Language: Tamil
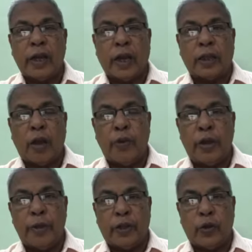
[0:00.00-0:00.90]

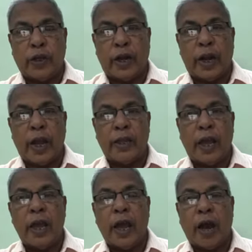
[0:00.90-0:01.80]
கதாவையும் மை துதிக்கிற ராஜா
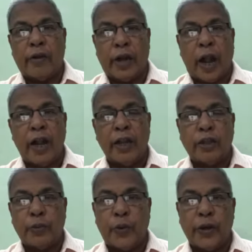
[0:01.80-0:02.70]
அவர்கள்
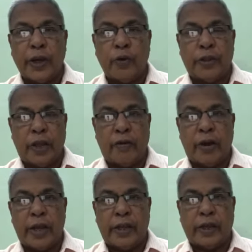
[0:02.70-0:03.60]
அழித்து போடுகிற ஒரு
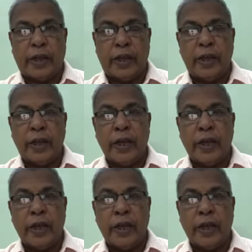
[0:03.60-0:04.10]
தேவனாக இருக்கிறீர்